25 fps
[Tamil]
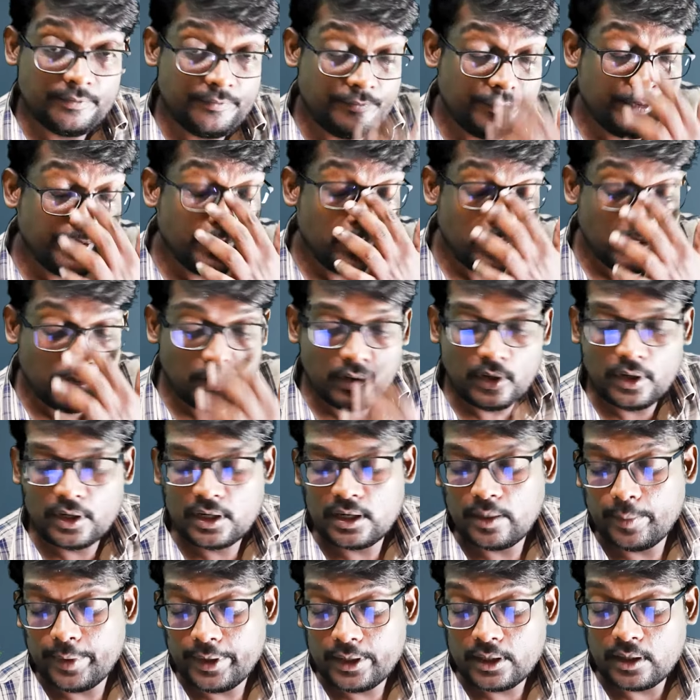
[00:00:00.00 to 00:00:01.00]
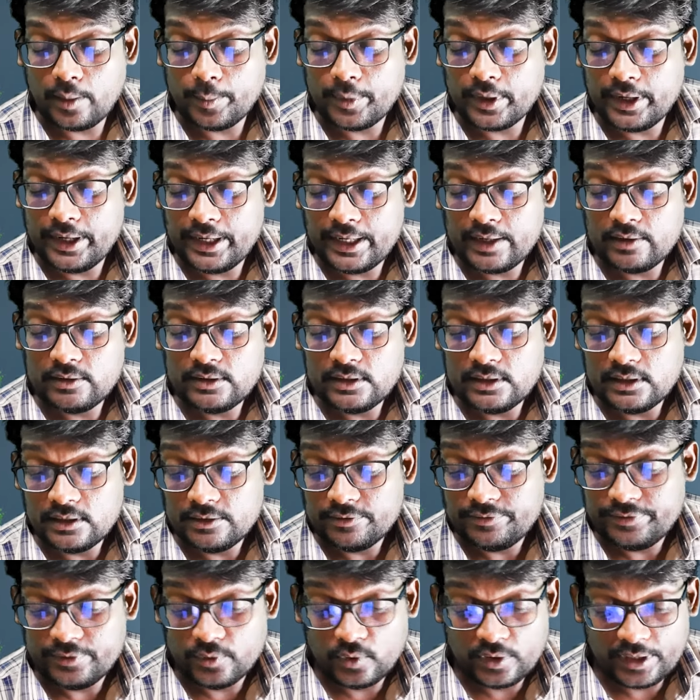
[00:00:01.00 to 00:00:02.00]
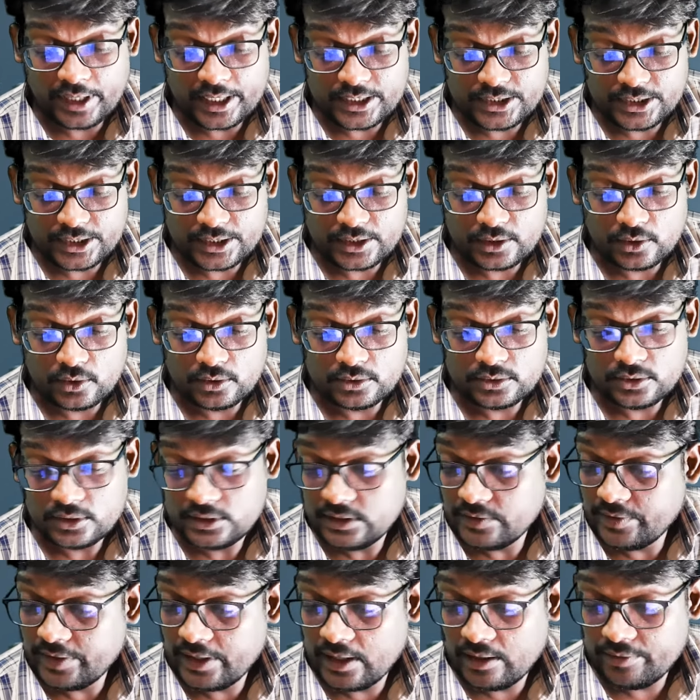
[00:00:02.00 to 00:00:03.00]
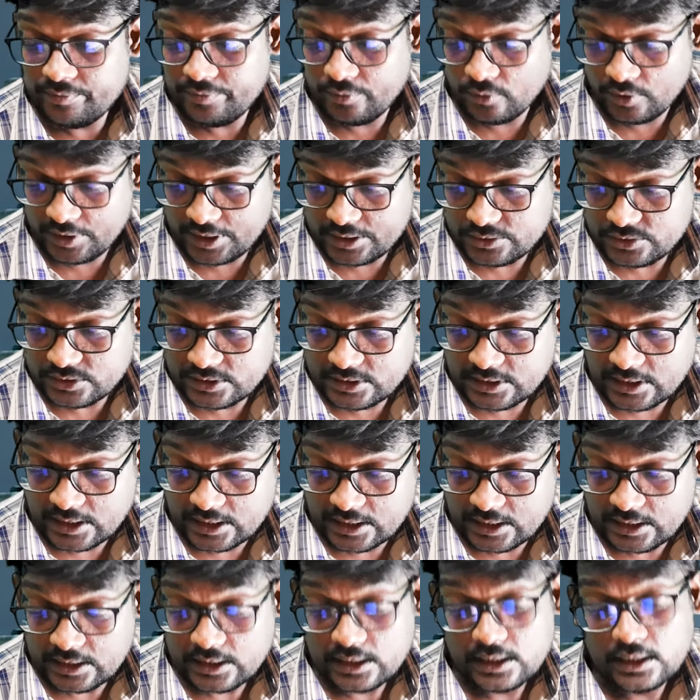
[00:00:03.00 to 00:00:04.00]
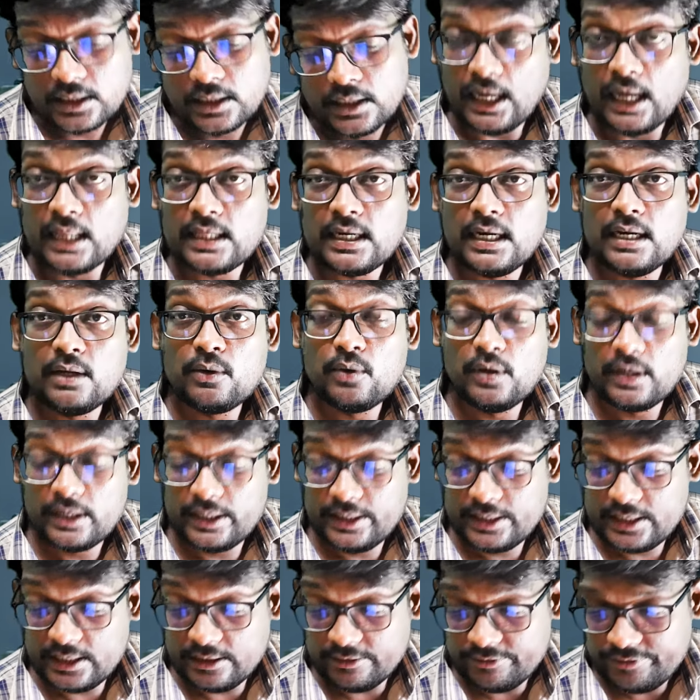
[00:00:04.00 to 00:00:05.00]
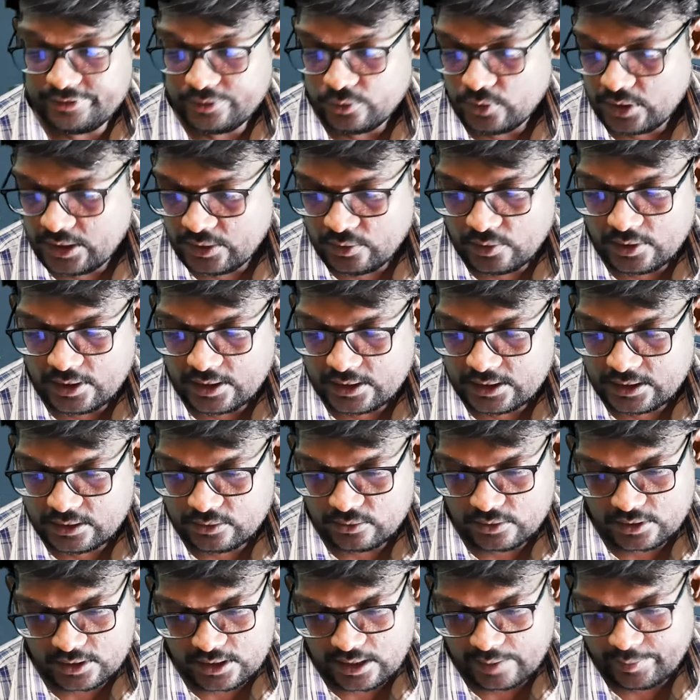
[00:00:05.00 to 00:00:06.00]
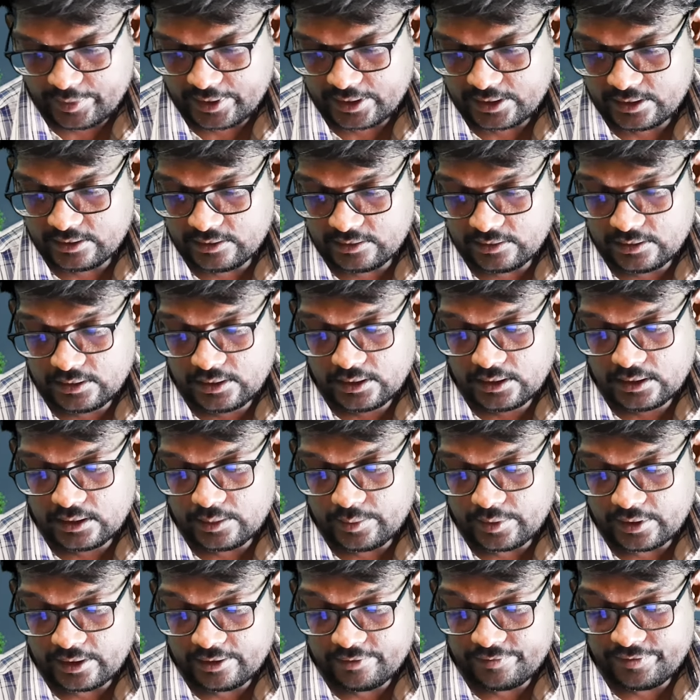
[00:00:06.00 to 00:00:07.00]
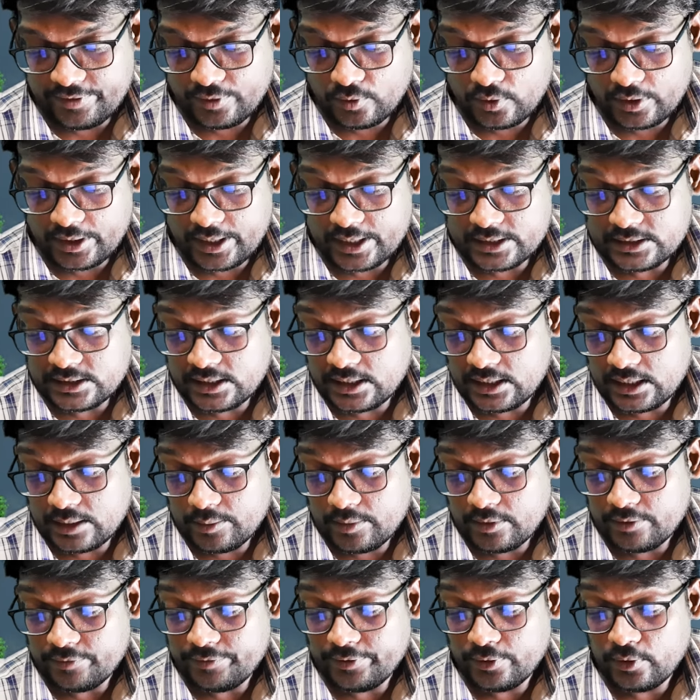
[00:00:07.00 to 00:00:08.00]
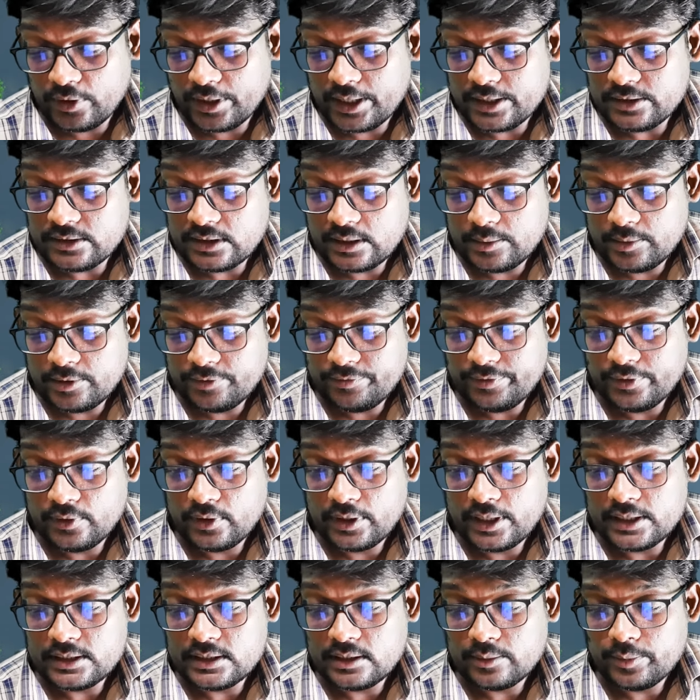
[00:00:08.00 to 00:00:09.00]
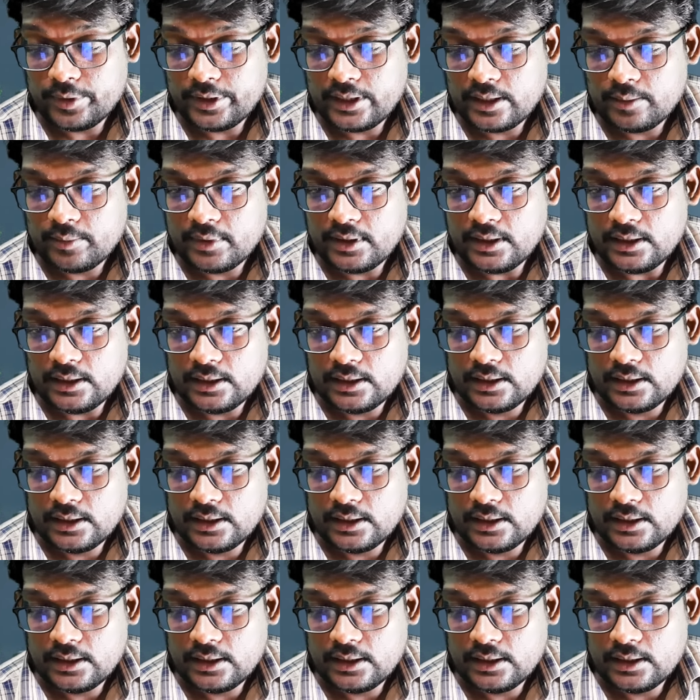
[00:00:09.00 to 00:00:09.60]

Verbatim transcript: ஃபியூல் எவ்வளோ இருக்குது அப்படின்னு காமிக்கணும் நீங்கள் வந்து இதில் ஃபியூல் கேஜ் இருக்கணும் ஸோ இந்த வண்டியில் ஃபியூல் கேஜ் இருக்காங்க அதனால் உங்களுக்கு இதில் ஃபியூல் எவ்வளோ இருக்குன்னு உங்களுக்கு காமிக்குது பாருங்கள் ஃபியூல் கேஜ்னால் நம்ம ஃபியூல் கேஜ்னால் நம்ம ஃபியூல் கேஜில் போயிட்டு நம்ம